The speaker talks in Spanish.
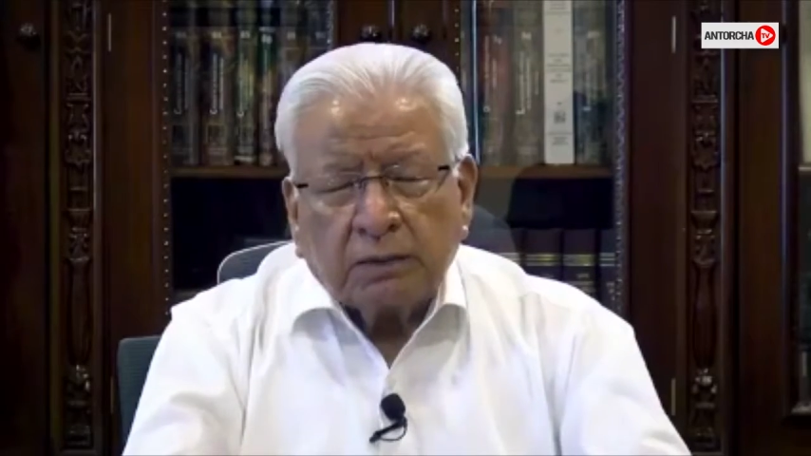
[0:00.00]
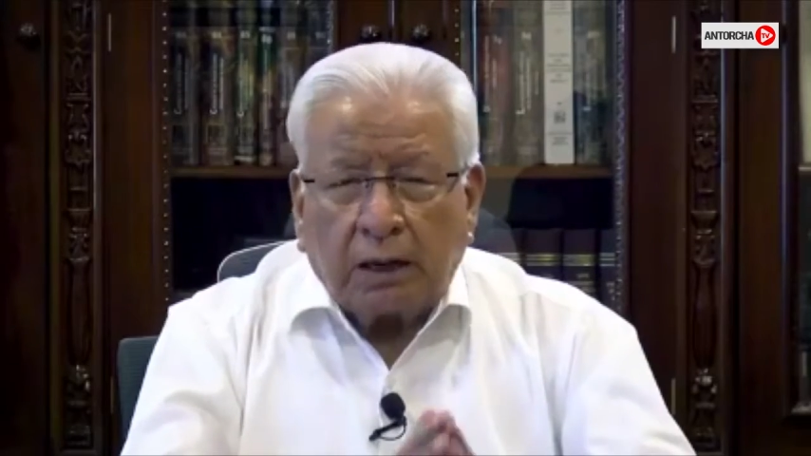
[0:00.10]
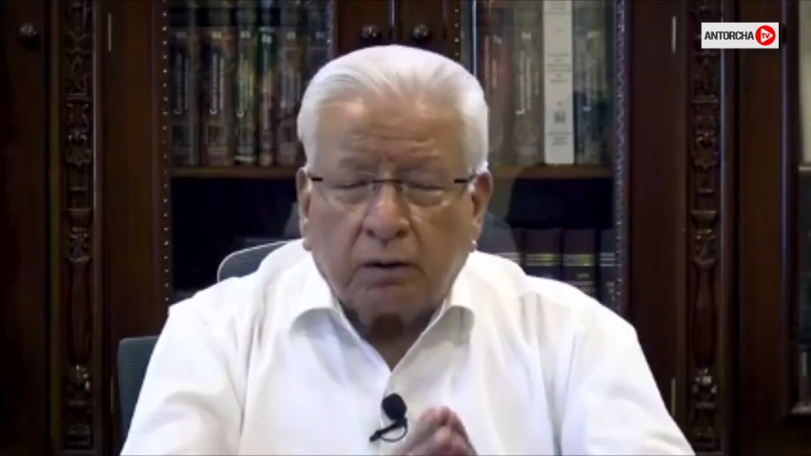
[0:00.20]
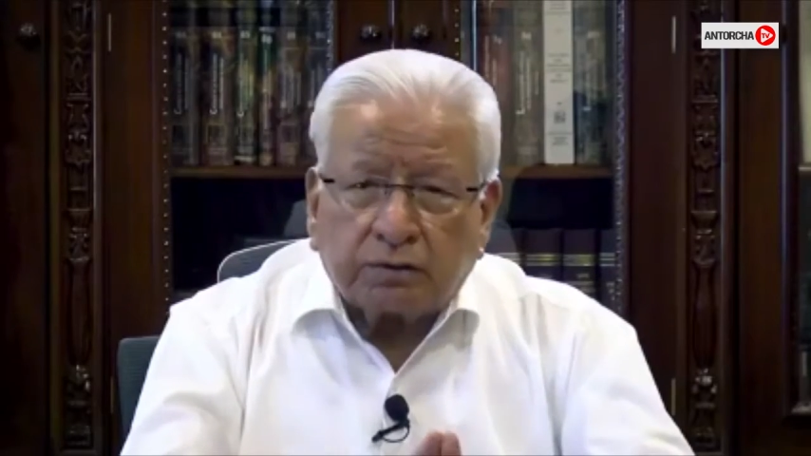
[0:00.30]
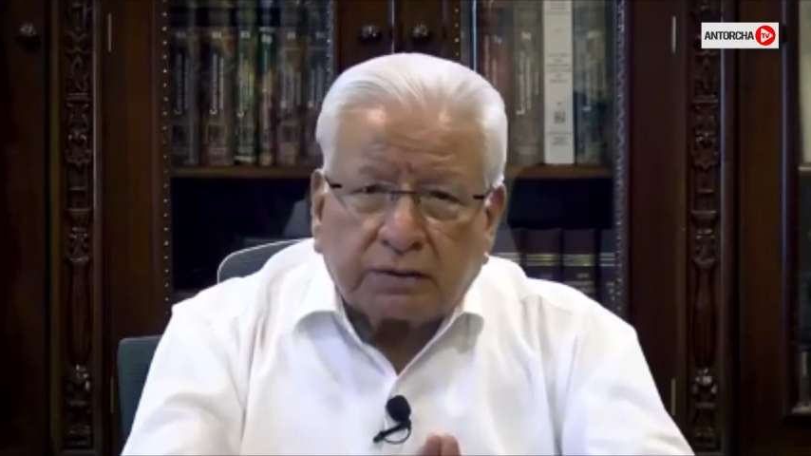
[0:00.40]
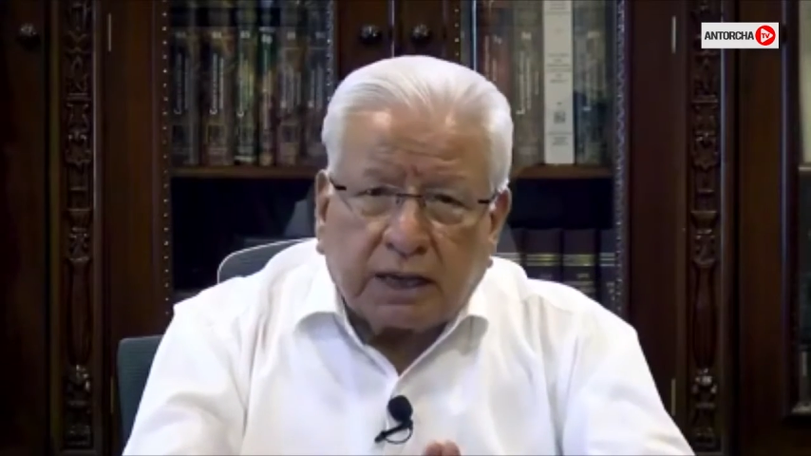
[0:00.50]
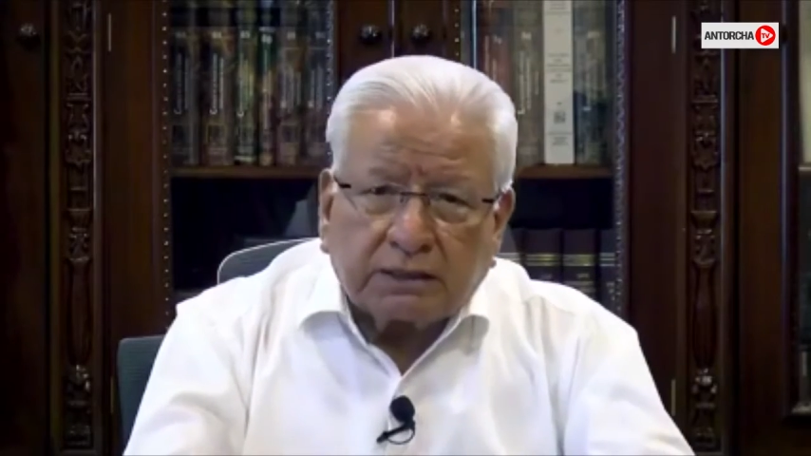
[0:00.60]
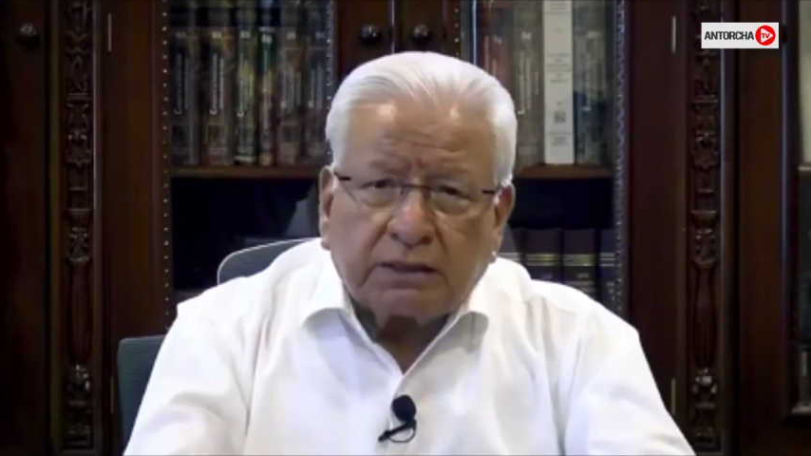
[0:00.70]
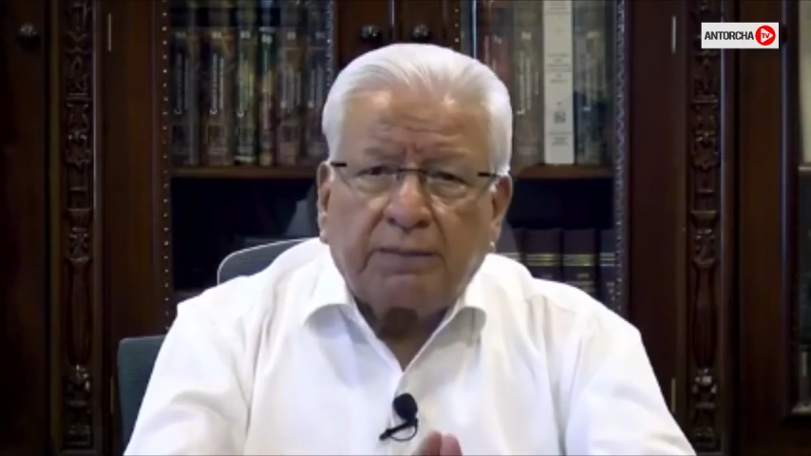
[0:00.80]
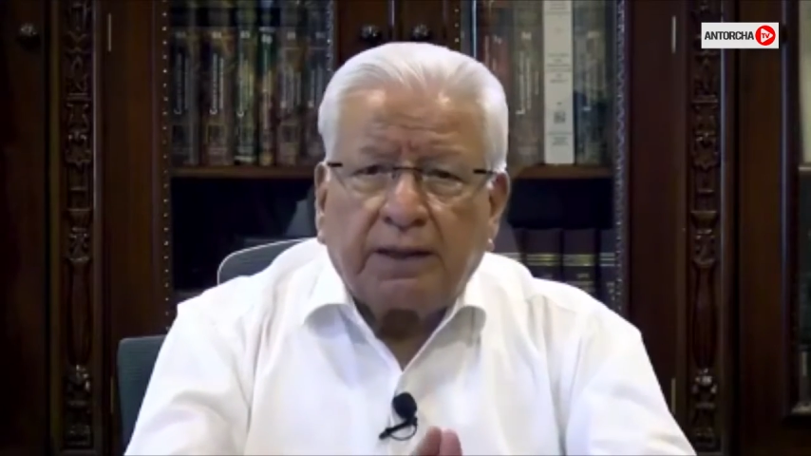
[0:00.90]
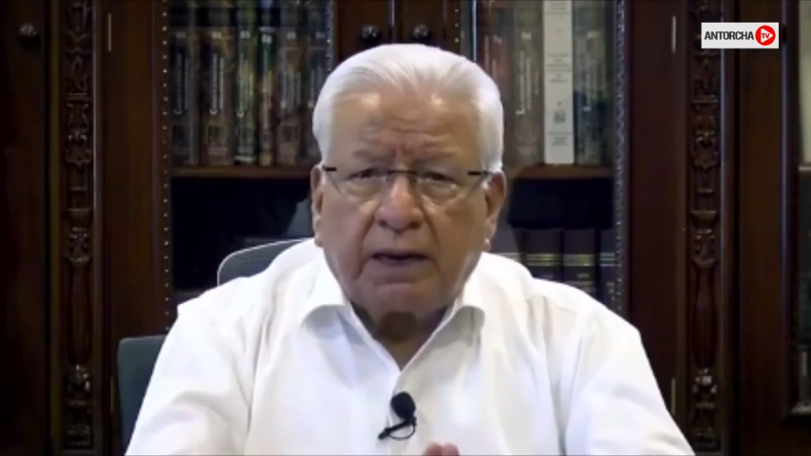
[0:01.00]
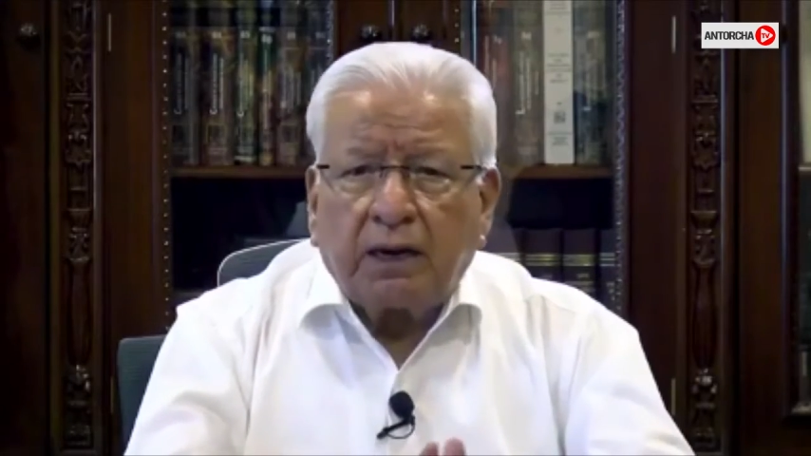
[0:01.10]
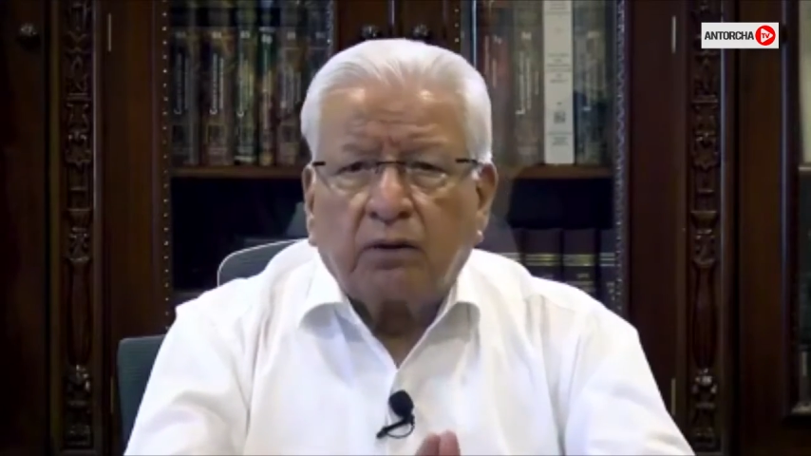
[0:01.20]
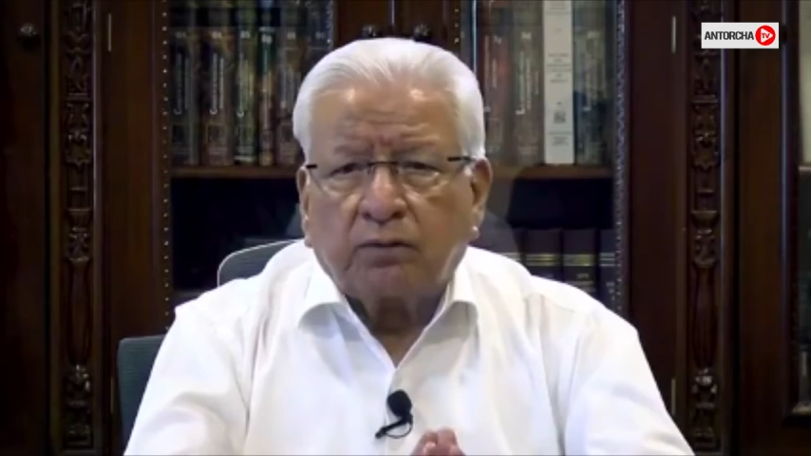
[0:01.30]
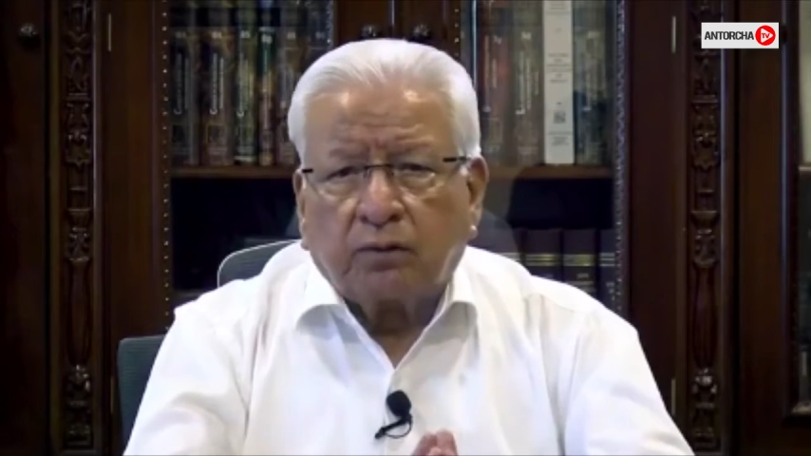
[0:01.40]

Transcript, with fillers: que nos hace ver en los